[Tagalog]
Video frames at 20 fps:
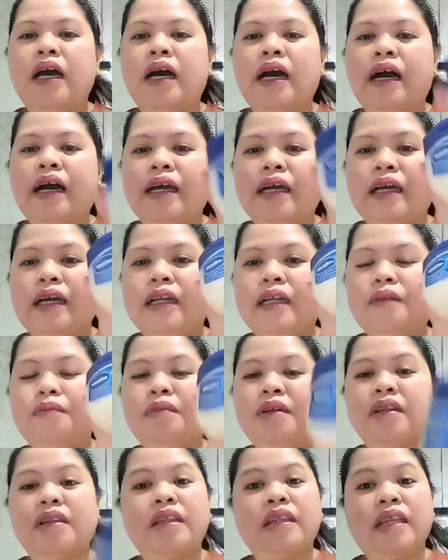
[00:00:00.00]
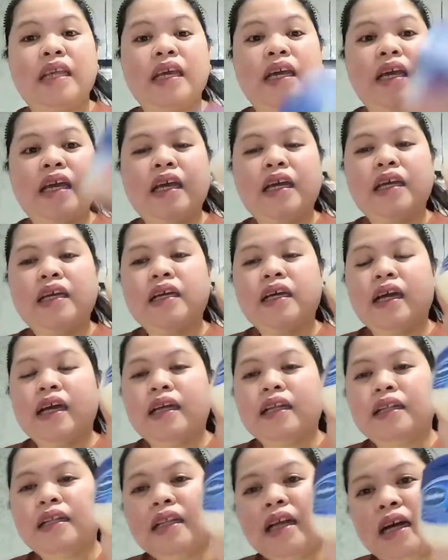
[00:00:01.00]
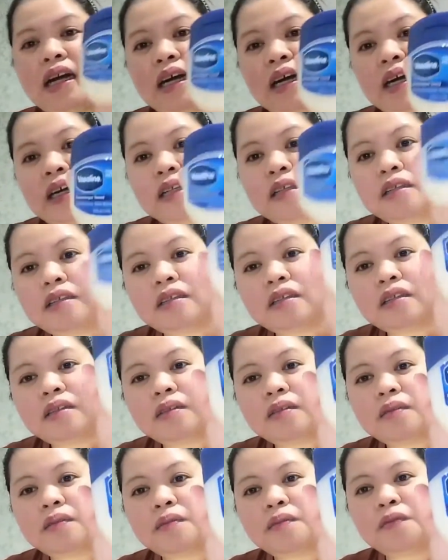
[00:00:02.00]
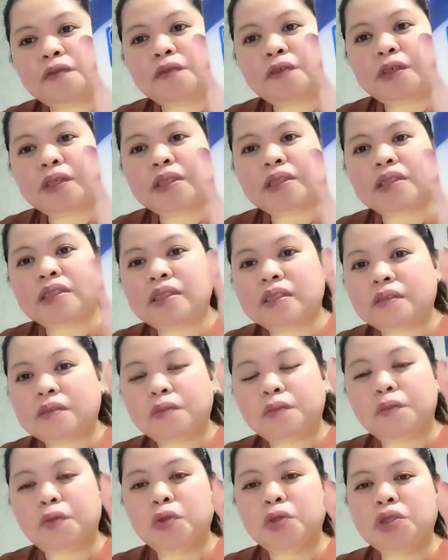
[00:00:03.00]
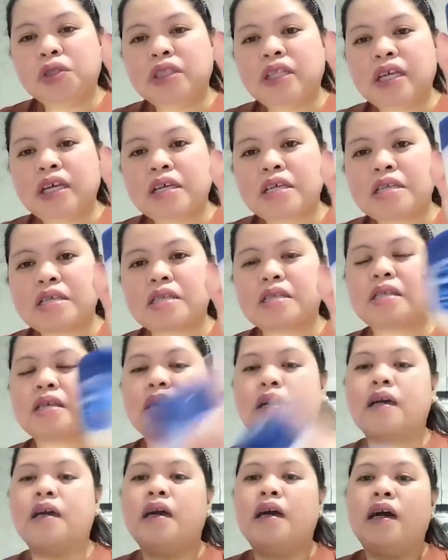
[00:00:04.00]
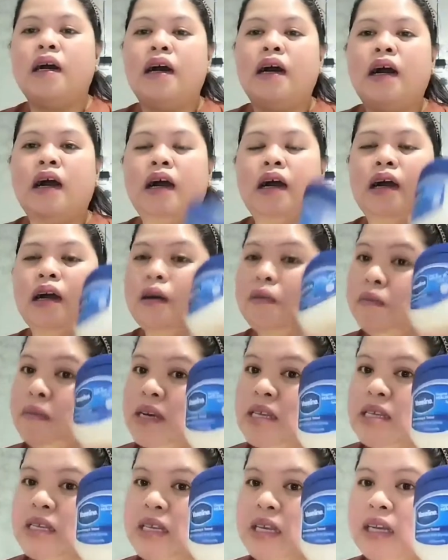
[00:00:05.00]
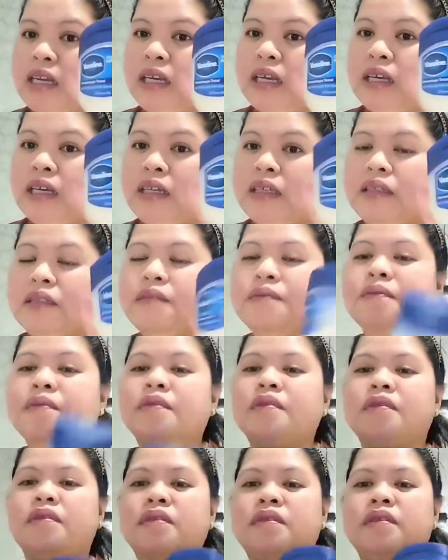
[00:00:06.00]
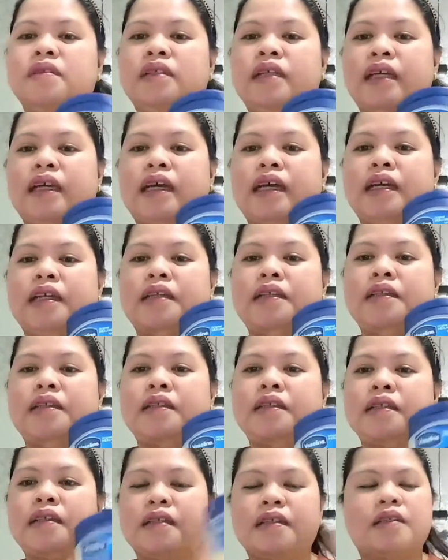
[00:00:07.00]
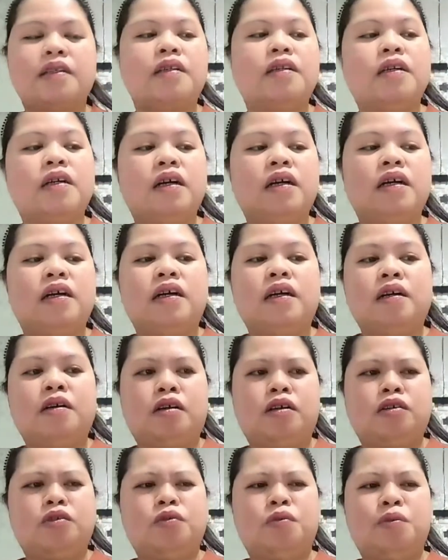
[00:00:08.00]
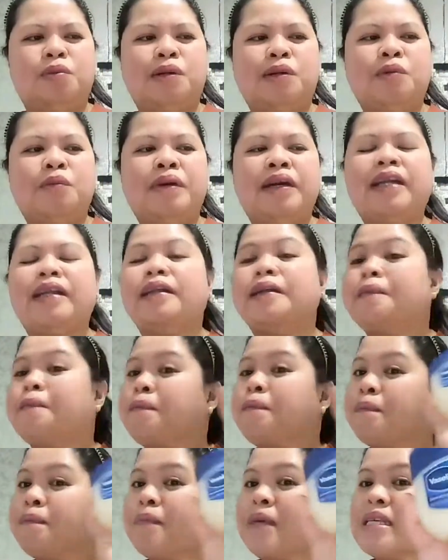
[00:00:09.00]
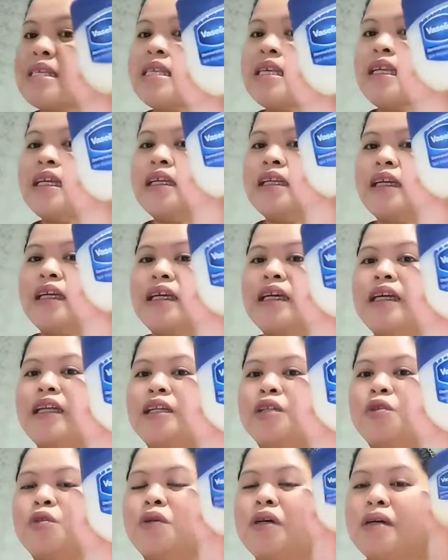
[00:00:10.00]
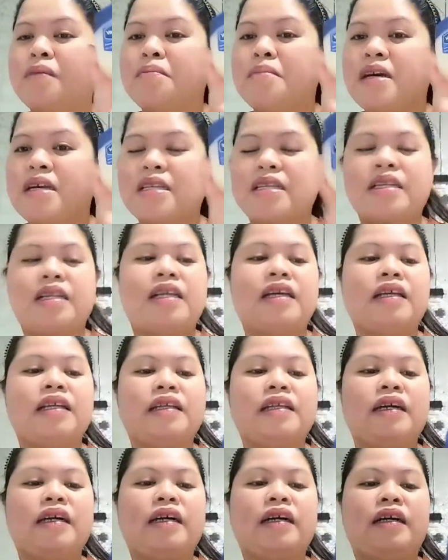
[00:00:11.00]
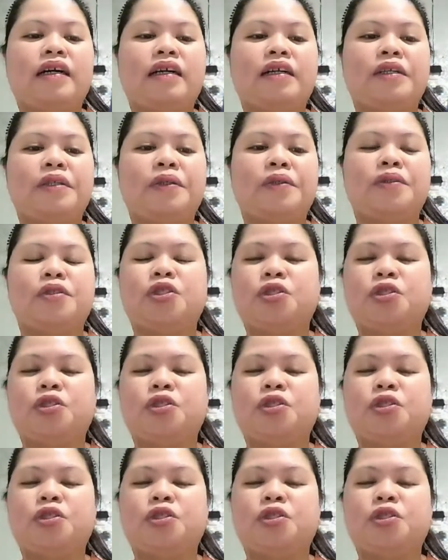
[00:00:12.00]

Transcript: Ayan, everything and lahat. First, put this uh, ah, basilin. Ayan. Ano, ano ba yun? Vaseline, ayan. Ito nga ang vaseline na, ano,